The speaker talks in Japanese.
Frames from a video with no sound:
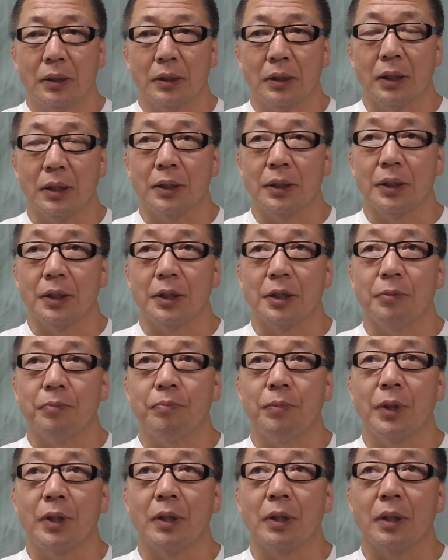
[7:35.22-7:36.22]
何年にいっ
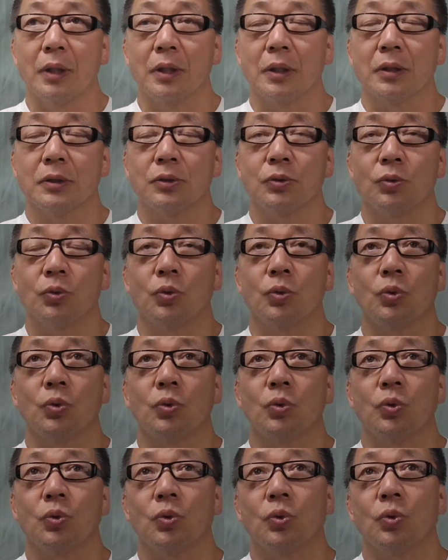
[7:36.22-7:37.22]
ぺんかそ
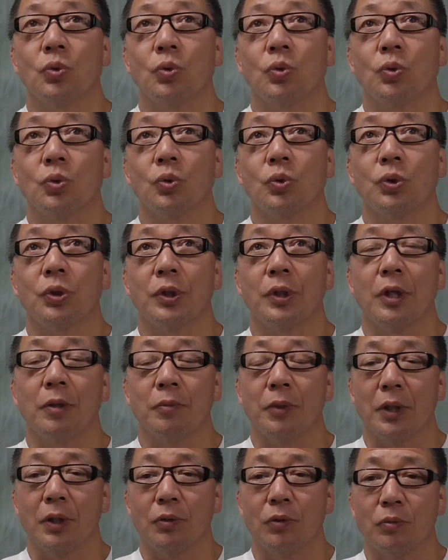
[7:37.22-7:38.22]
の胃
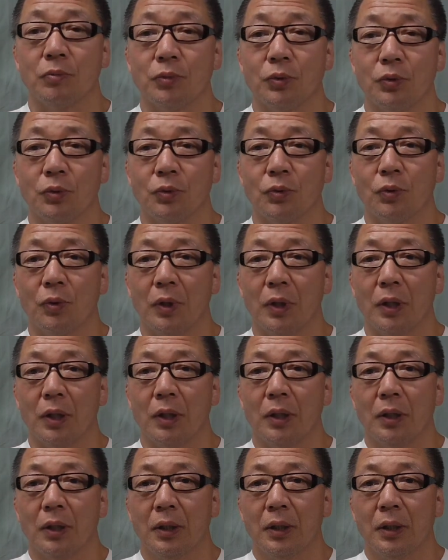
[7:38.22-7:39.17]
カメラ飲むのとか、